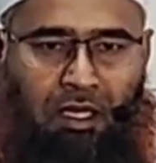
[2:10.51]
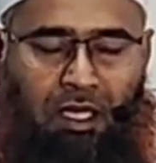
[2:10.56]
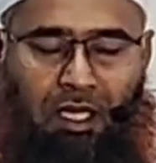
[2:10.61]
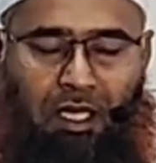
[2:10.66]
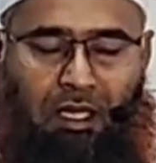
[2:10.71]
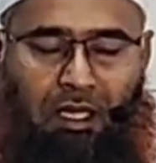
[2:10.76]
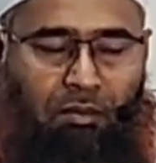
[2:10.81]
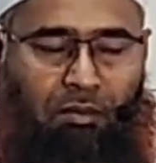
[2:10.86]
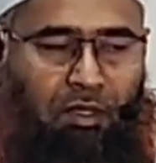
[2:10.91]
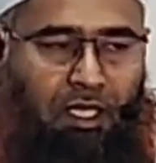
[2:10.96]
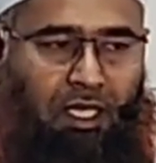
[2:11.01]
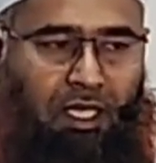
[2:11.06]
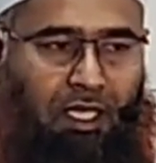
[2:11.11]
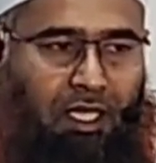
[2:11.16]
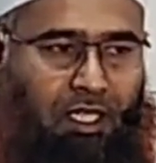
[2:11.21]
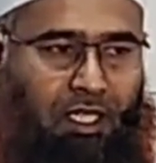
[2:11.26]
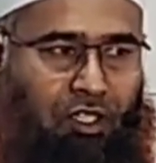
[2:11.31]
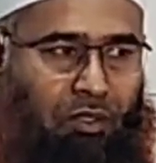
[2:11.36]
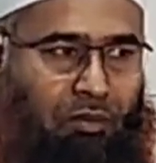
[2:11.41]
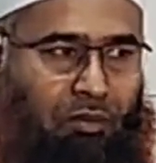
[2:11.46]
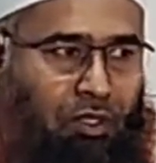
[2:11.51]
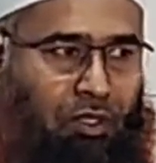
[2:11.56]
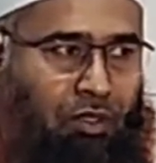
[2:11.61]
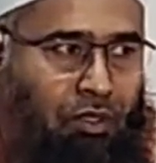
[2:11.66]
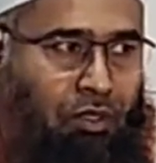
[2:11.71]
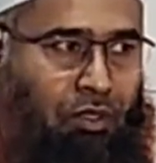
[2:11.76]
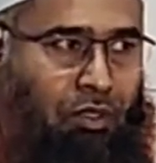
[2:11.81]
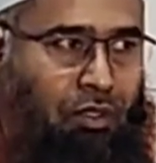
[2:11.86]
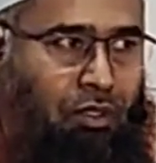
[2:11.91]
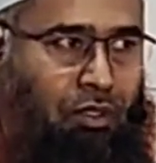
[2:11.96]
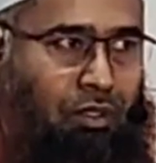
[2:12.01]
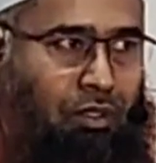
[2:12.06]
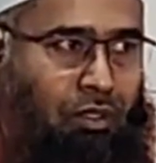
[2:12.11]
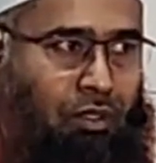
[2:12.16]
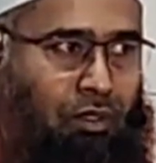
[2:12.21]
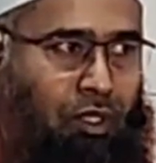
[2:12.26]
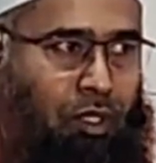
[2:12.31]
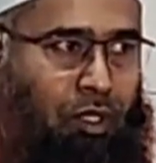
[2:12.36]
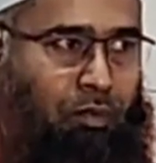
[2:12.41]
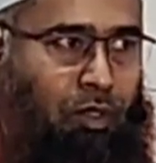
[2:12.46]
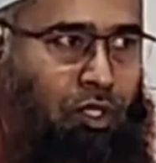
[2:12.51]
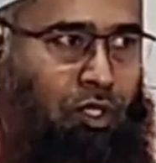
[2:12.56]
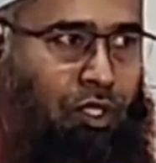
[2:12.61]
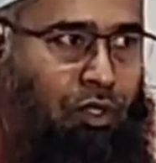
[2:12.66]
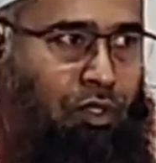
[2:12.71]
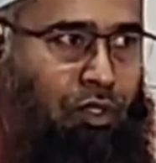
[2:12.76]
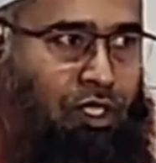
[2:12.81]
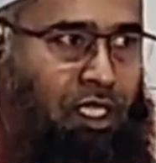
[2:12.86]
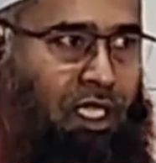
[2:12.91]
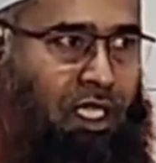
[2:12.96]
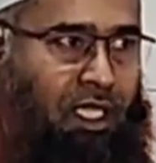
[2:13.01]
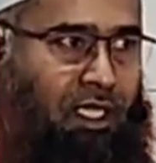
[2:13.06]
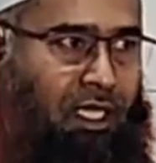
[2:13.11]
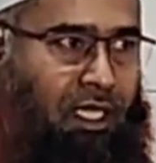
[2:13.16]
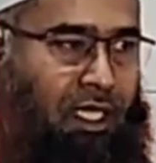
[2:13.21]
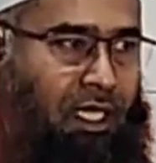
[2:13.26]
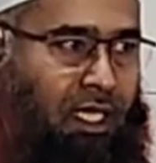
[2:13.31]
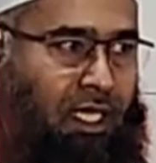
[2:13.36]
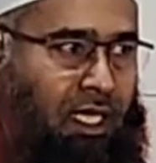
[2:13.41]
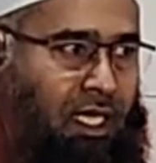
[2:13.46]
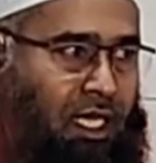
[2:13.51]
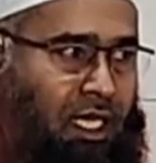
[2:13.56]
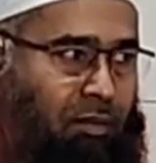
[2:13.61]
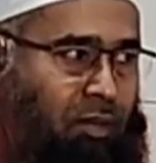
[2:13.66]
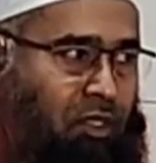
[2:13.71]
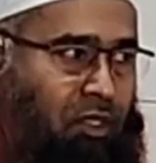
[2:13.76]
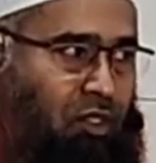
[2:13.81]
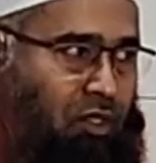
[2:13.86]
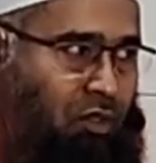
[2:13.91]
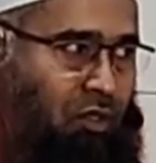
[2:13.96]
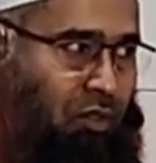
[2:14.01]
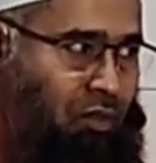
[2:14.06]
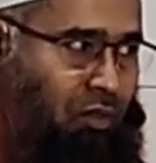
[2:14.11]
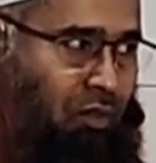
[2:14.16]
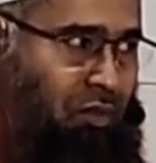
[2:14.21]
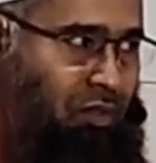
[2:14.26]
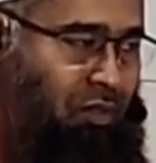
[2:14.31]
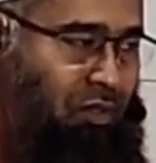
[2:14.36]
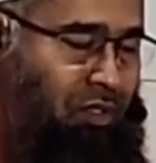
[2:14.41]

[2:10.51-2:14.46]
আল্লাহ আমাদেরকে সমস্ত অপসংস্কৃতি থেকে হেফাজত করুন